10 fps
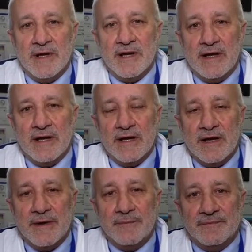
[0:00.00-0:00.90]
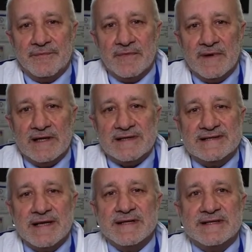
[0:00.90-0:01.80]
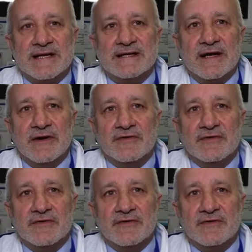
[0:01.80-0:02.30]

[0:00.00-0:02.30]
ehm, il sistema sanitario